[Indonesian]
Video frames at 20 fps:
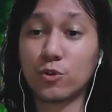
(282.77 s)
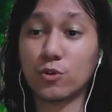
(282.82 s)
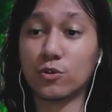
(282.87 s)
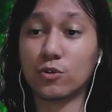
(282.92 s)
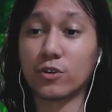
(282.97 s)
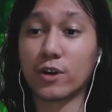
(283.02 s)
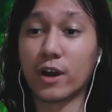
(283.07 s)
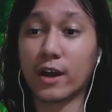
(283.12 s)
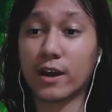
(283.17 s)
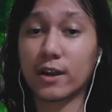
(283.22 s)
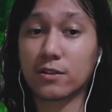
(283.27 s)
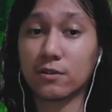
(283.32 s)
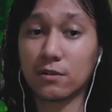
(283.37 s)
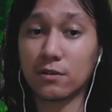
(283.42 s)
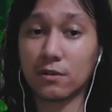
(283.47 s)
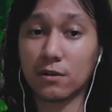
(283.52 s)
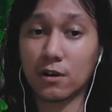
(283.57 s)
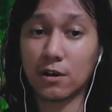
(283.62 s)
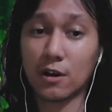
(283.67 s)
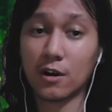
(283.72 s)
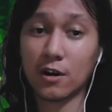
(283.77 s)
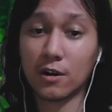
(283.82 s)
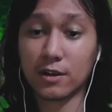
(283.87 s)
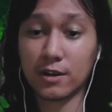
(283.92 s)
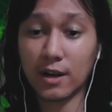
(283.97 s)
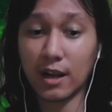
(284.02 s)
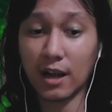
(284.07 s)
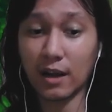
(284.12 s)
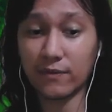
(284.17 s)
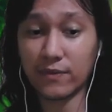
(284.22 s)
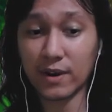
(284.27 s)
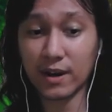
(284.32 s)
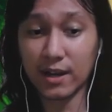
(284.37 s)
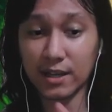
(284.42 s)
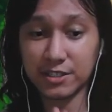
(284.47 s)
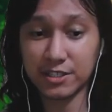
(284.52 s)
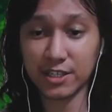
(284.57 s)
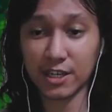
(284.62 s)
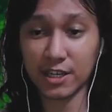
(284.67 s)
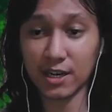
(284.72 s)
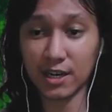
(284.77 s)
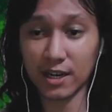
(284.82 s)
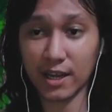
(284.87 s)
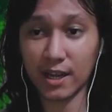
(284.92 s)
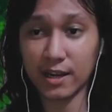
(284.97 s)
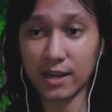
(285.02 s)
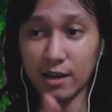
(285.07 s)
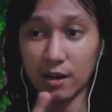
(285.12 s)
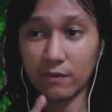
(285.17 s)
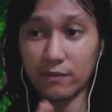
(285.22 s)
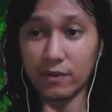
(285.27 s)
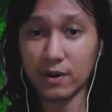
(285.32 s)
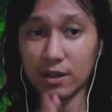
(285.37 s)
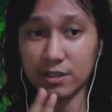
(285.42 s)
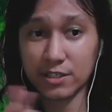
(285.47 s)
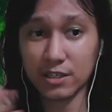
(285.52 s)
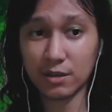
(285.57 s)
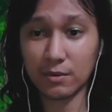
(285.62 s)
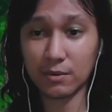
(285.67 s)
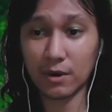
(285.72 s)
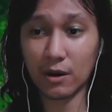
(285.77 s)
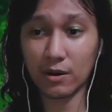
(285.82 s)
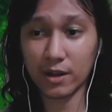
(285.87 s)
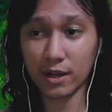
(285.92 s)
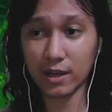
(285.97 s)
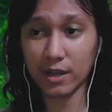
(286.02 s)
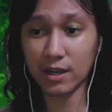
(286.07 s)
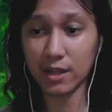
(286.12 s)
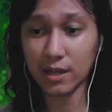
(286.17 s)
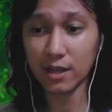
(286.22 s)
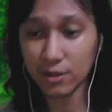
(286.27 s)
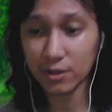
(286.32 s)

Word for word: ya itu di level kecil ya di level kecil melawan yang ini